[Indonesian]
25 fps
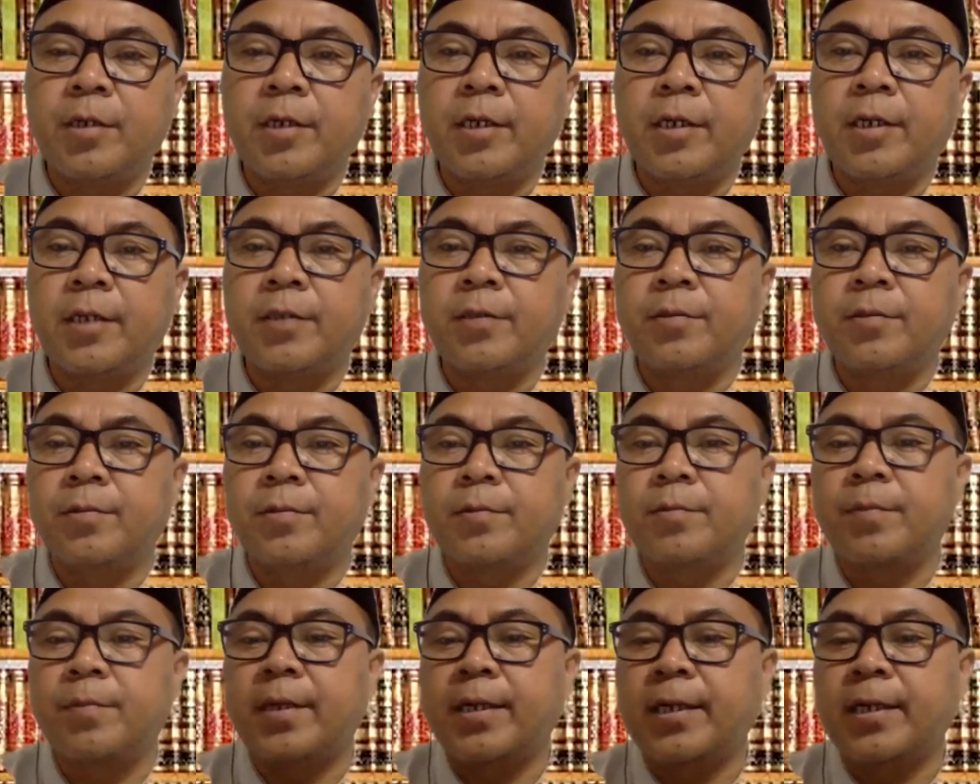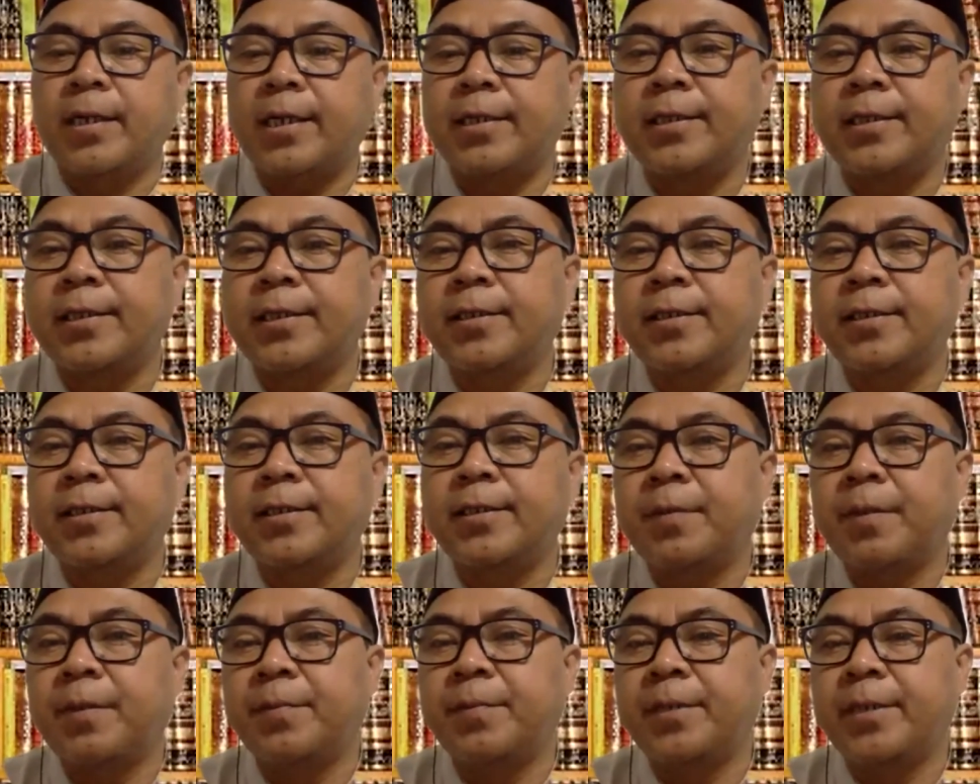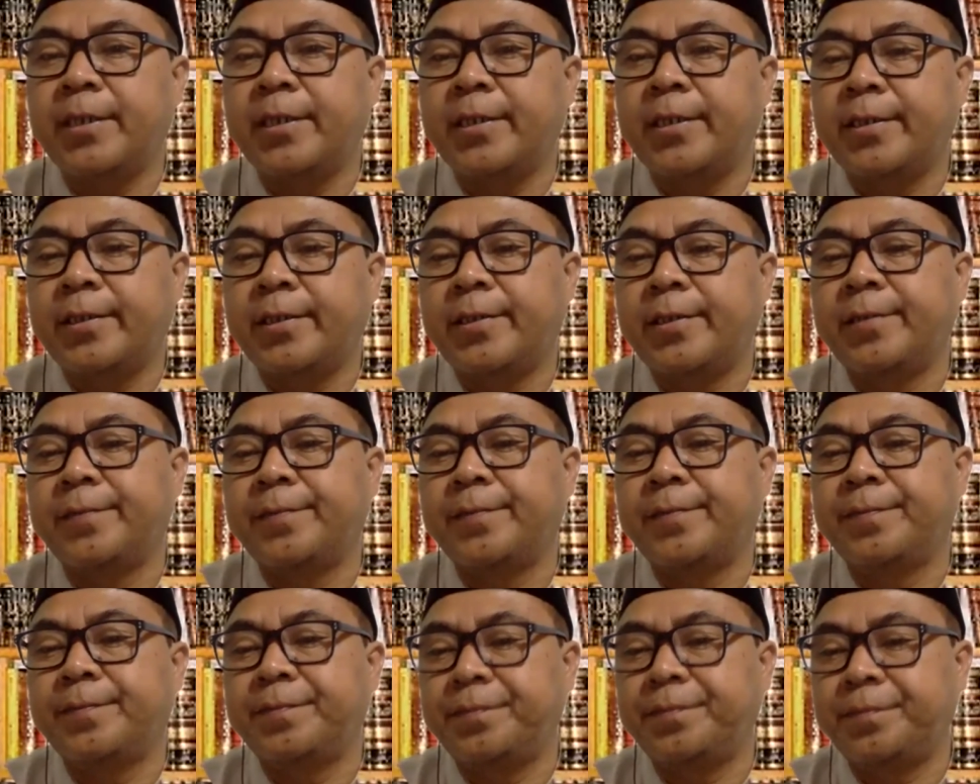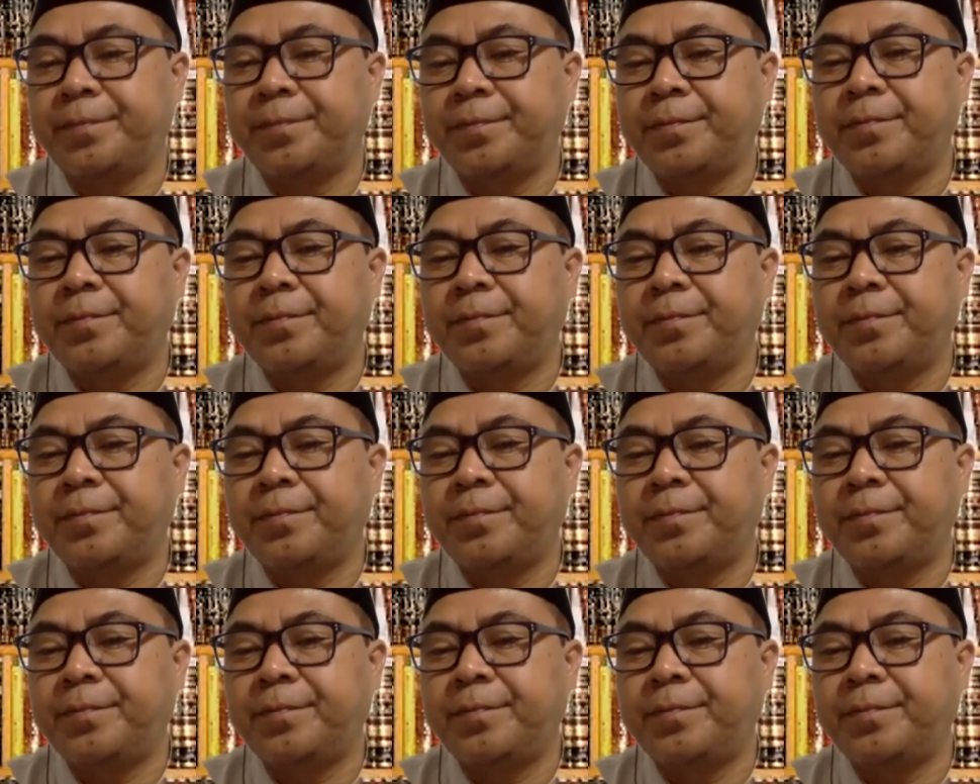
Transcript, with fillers: wabarakatuh. Makasih pamit. Iya